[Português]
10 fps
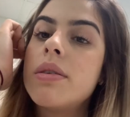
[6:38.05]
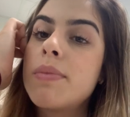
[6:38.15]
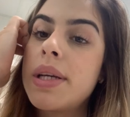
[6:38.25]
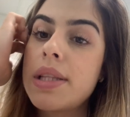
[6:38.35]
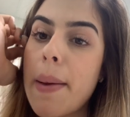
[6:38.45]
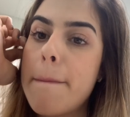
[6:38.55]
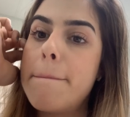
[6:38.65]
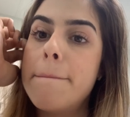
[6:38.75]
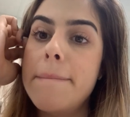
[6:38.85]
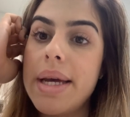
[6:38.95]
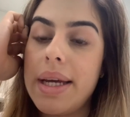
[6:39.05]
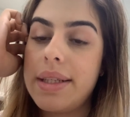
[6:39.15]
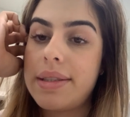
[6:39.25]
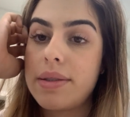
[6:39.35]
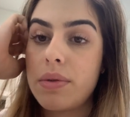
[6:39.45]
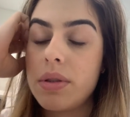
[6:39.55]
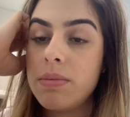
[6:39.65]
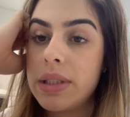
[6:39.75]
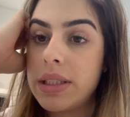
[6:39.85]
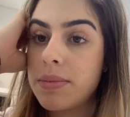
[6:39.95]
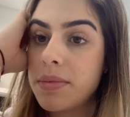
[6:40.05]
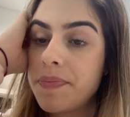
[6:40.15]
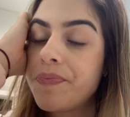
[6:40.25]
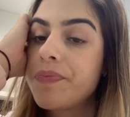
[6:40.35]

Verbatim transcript: mas tá bem tranquilo mesmo.